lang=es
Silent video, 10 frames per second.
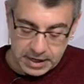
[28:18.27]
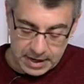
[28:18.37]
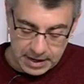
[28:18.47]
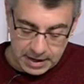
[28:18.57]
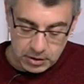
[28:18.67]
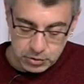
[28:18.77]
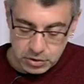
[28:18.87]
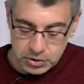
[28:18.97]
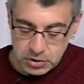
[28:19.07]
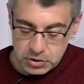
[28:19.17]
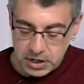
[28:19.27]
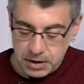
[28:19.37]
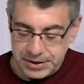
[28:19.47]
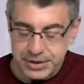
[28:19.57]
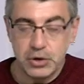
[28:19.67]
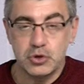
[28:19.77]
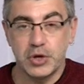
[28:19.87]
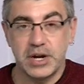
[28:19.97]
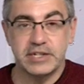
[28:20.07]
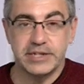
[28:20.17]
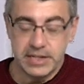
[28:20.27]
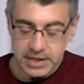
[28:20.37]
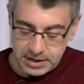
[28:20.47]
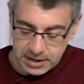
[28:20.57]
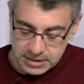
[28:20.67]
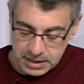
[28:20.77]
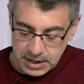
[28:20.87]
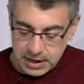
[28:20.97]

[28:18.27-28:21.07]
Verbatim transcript: Nerea otros dos, en el 28 y en el 63,